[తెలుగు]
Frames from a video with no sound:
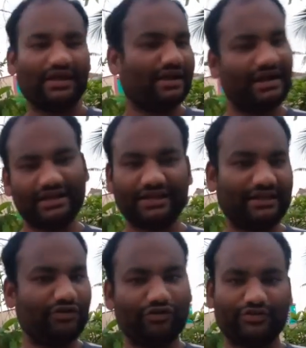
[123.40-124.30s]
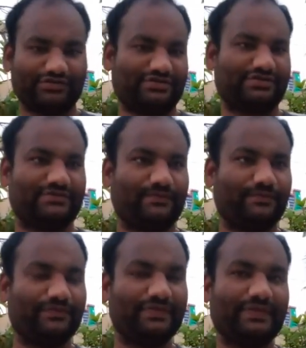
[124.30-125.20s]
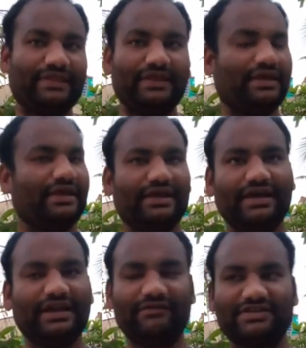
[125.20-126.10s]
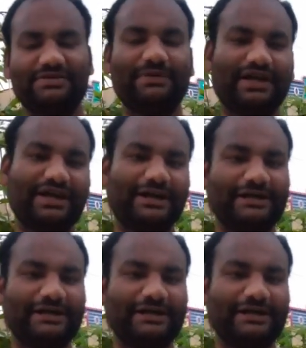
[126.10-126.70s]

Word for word: కానీ నో యూస్ ఈయనకు వశపడక